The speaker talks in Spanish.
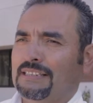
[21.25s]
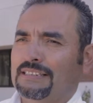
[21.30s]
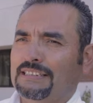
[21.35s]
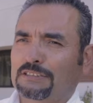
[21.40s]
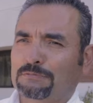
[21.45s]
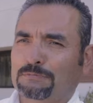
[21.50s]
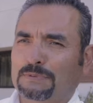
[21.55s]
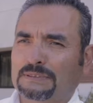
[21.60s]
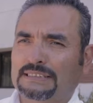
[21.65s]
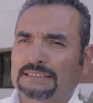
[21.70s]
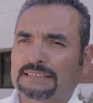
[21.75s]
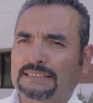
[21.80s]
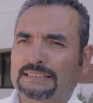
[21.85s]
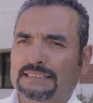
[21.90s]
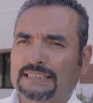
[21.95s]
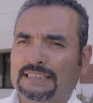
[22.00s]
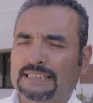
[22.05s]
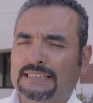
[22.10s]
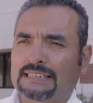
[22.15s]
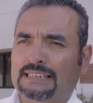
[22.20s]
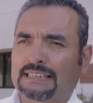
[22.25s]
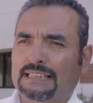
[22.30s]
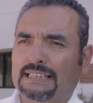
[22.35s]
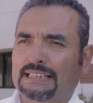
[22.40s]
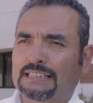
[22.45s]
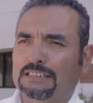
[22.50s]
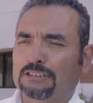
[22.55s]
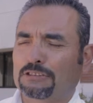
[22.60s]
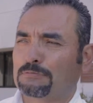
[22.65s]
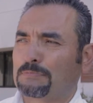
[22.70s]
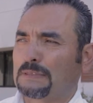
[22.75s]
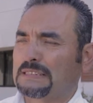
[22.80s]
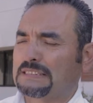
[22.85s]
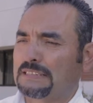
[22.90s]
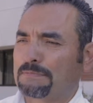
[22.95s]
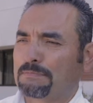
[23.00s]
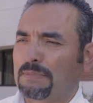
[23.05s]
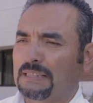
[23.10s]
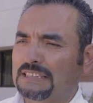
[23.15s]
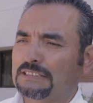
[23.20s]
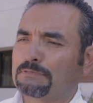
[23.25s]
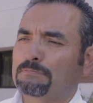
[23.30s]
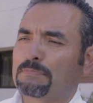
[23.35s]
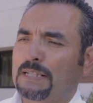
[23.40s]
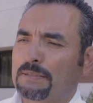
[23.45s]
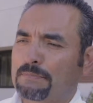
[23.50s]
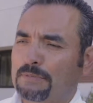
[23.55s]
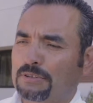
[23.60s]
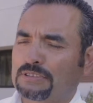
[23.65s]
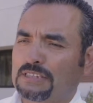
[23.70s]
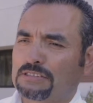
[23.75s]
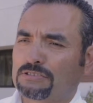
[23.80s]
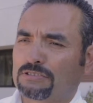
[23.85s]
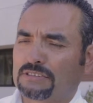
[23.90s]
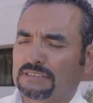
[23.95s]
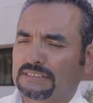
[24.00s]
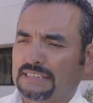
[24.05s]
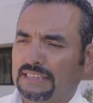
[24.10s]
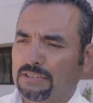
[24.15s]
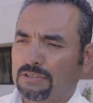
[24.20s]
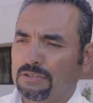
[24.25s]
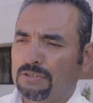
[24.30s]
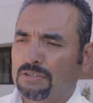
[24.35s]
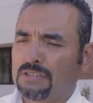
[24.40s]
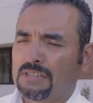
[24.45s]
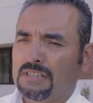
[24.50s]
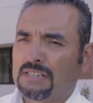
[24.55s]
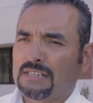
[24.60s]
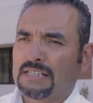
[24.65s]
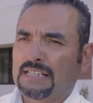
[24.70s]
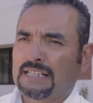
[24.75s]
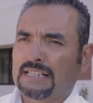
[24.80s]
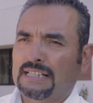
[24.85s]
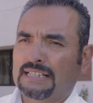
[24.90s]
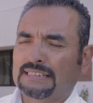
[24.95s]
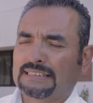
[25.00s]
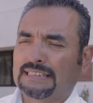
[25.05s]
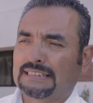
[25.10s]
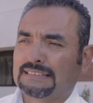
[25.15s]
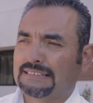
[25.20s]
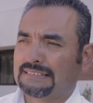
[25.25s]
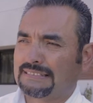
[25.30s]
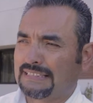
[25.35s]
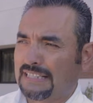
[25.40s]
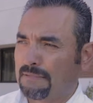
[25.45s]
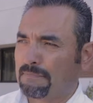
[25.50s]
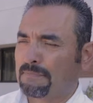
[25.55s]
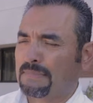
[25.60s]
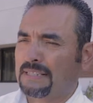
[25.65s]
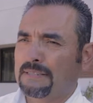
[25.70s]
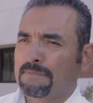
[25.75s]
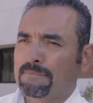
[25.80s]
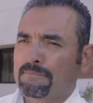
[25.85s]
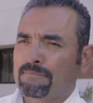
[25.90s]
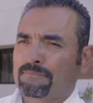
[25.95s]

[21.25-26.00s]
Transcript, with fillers: Después de tener eh, los principales premios del sorteo eh, de diciembre,